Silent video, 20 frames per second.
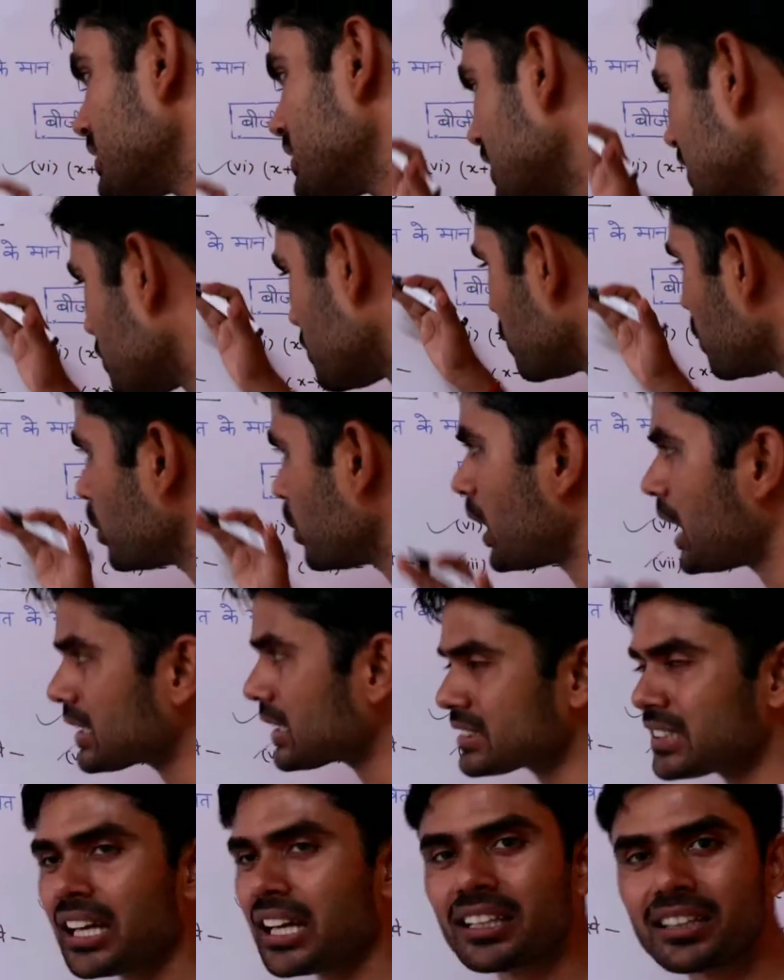वैसे तो
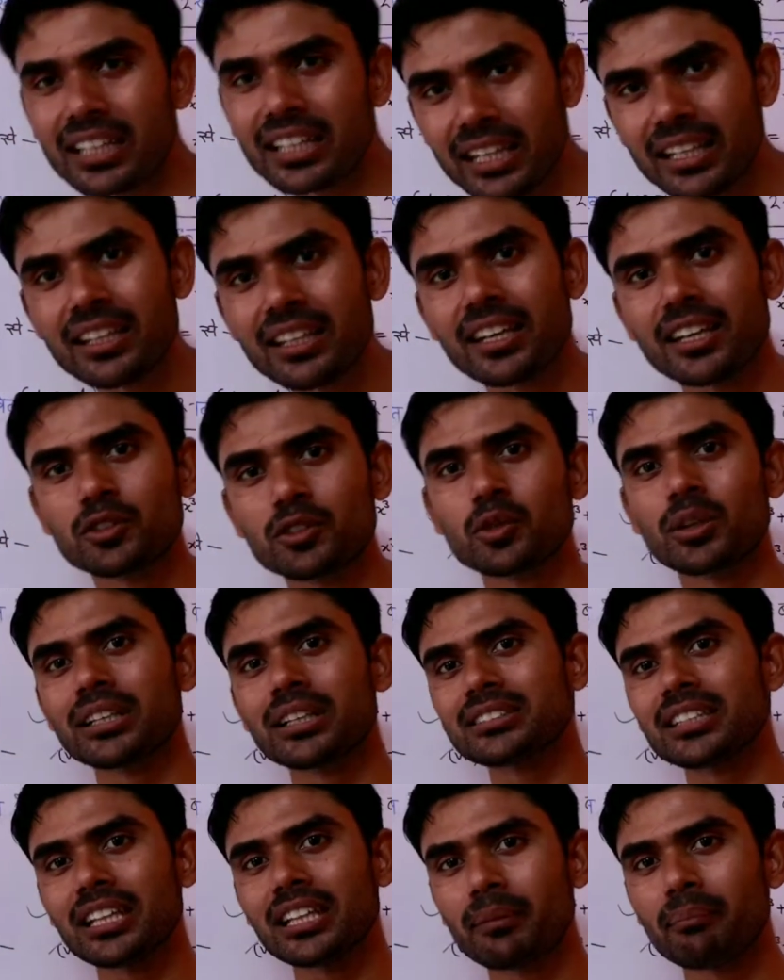आसान नहीं है
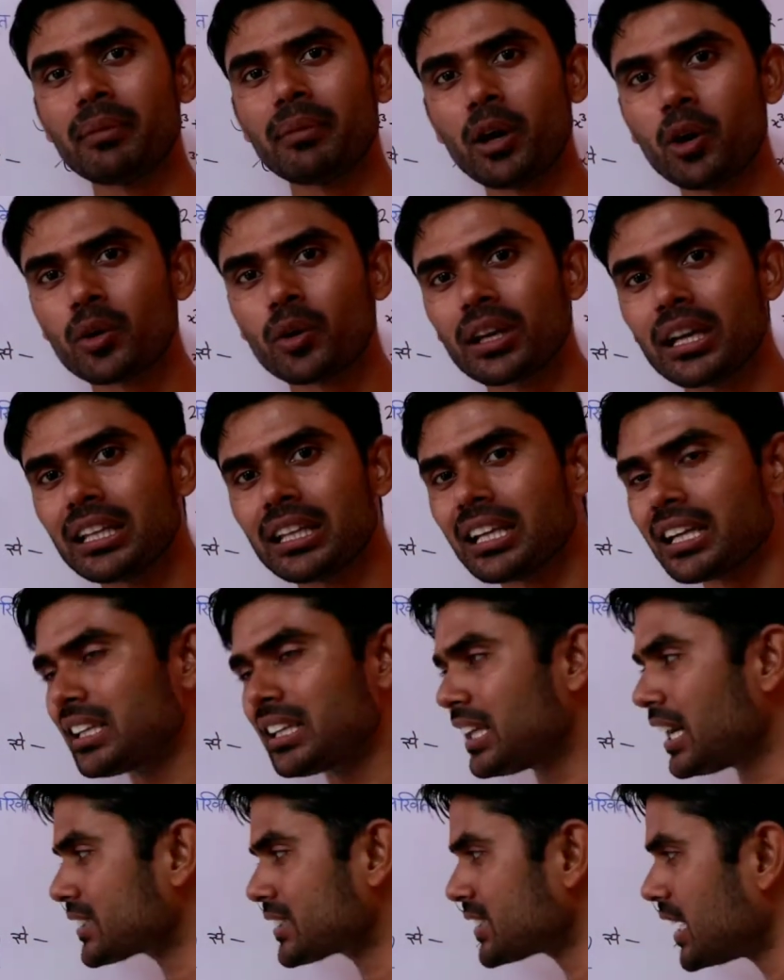थोड़ा सा लंबा हो गया
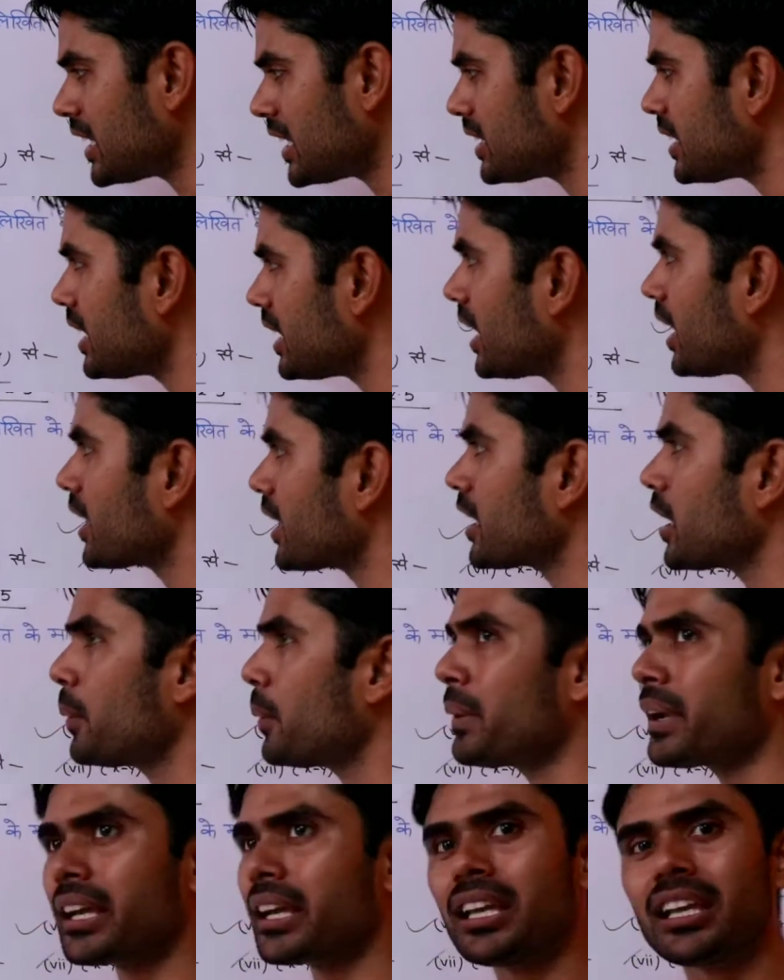लेकिन आसान ये है कि
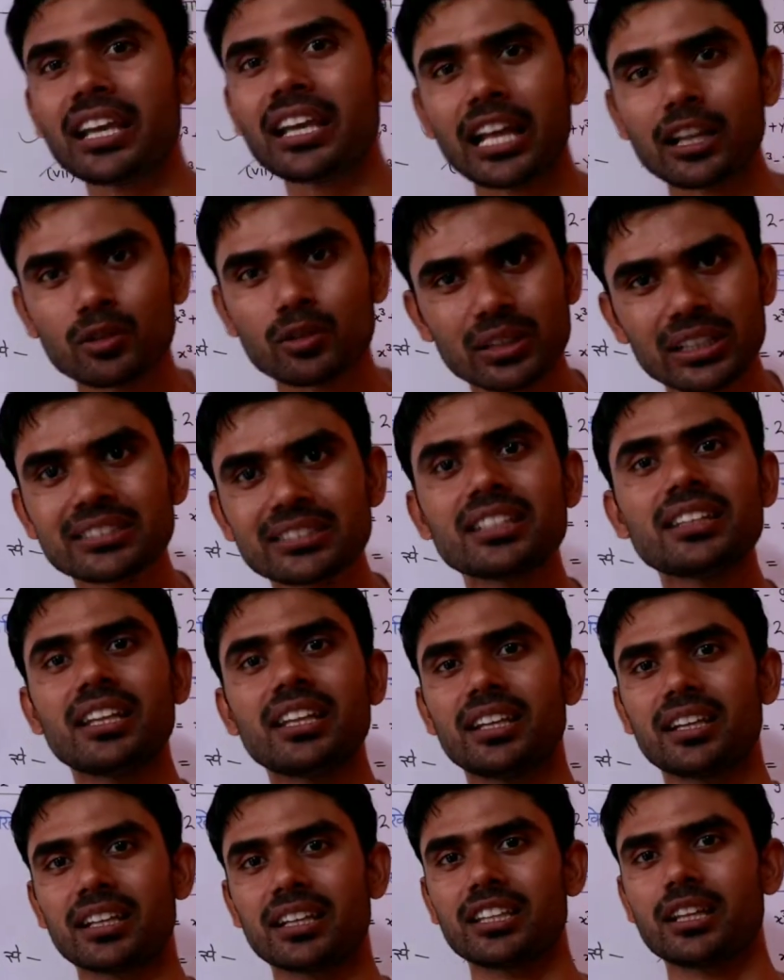हमें कहीं कैलकुलेशन
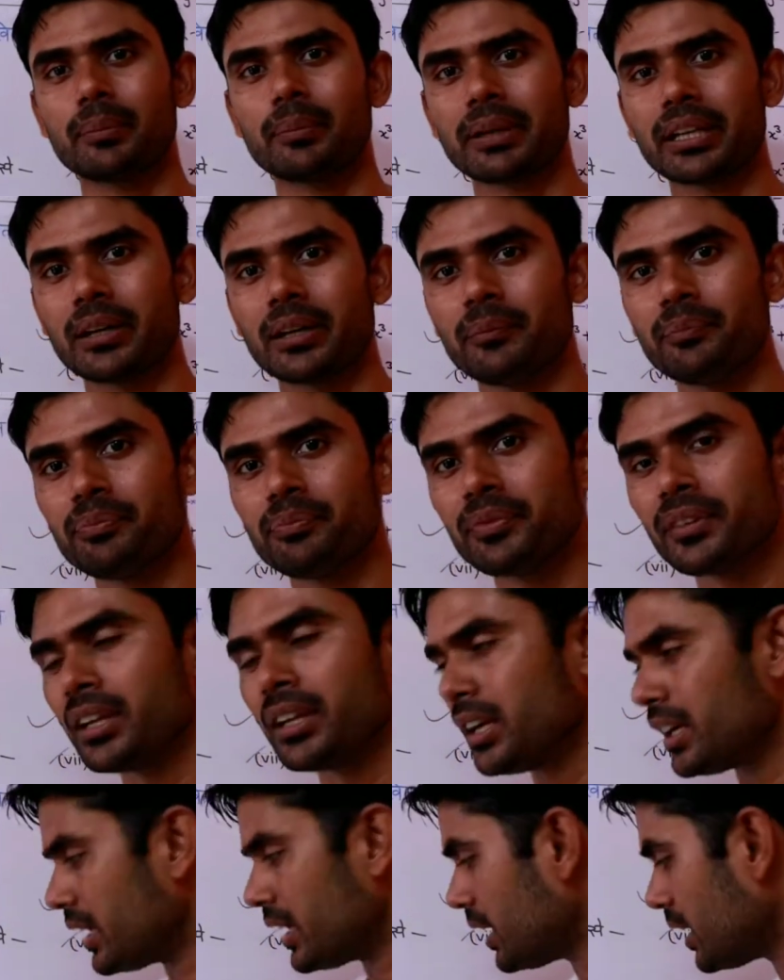नहीं करना पड़ा
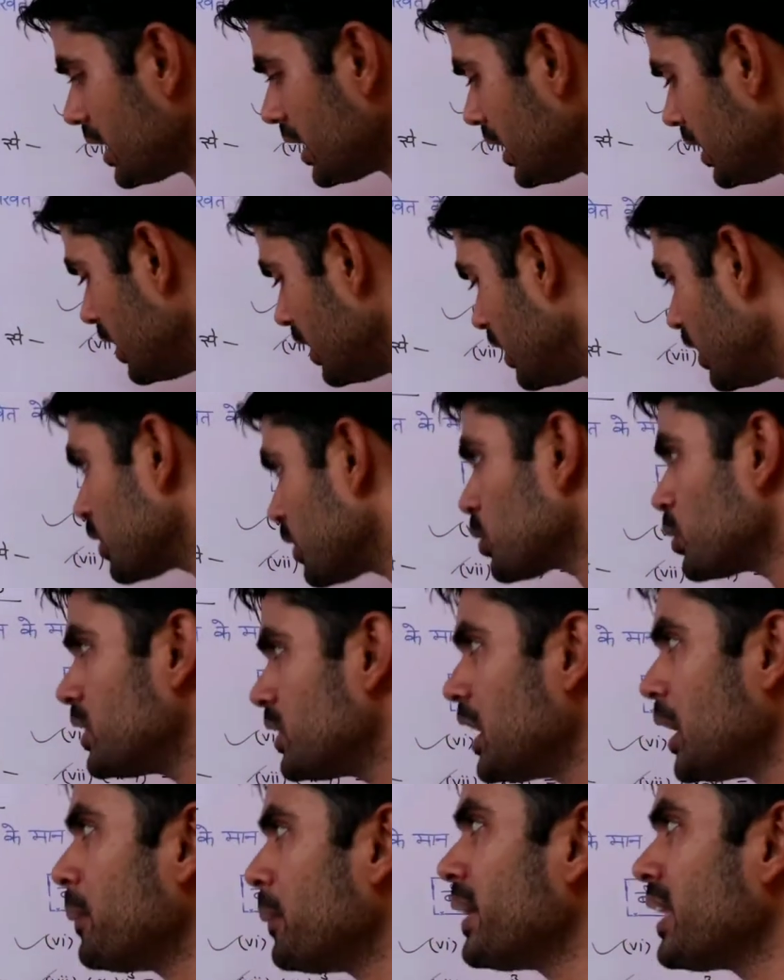ठीक है तो
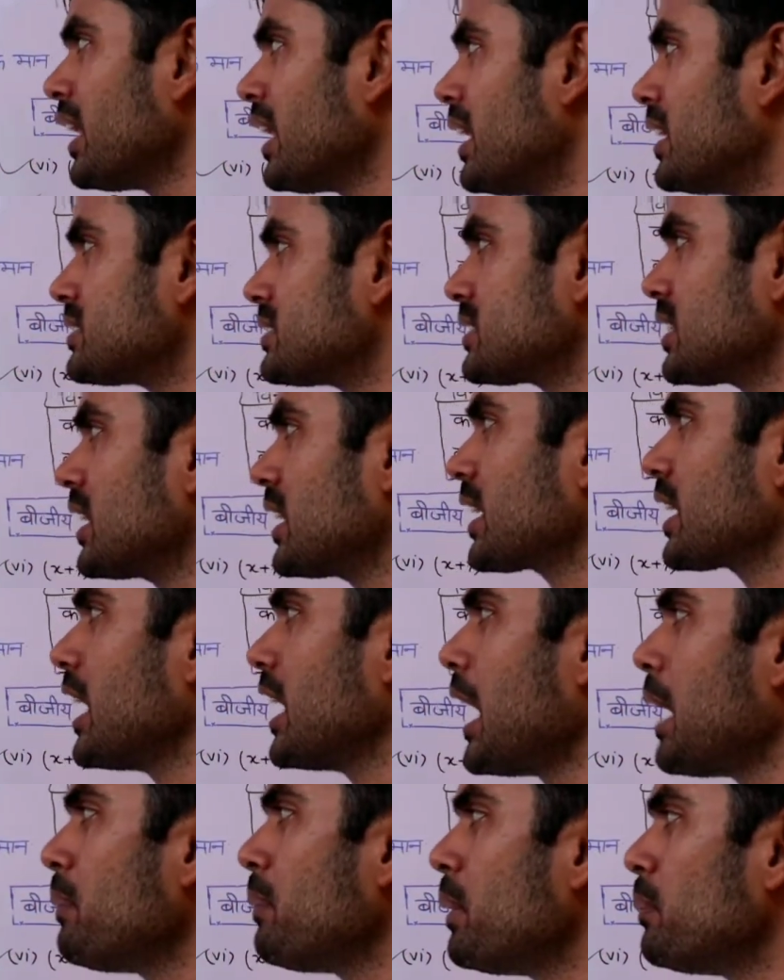ये हमारा आंसर आ
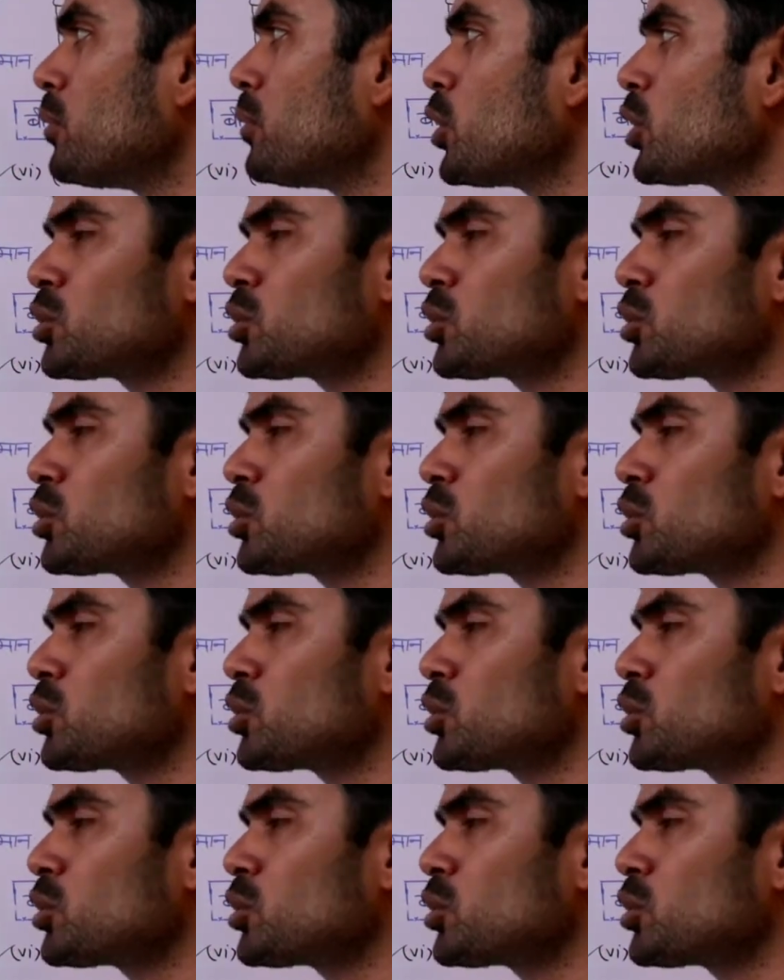गया अब हम